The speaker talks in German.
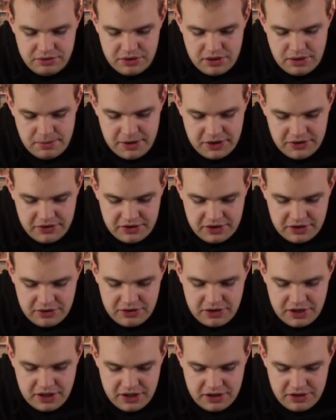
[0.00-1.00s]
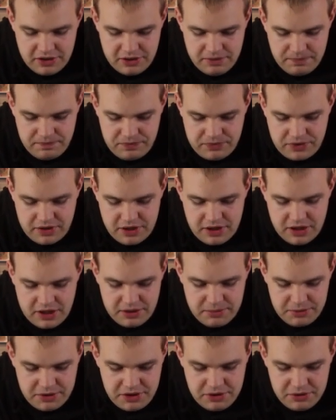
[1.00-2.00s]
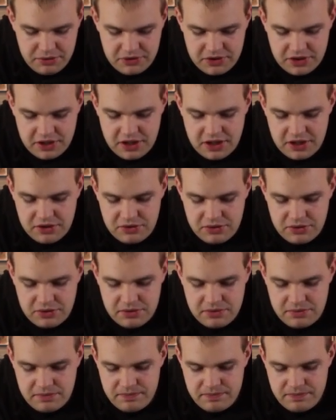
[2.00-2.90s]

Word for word: Dabei sind dann noch eine kleine Bedienungsanleitung,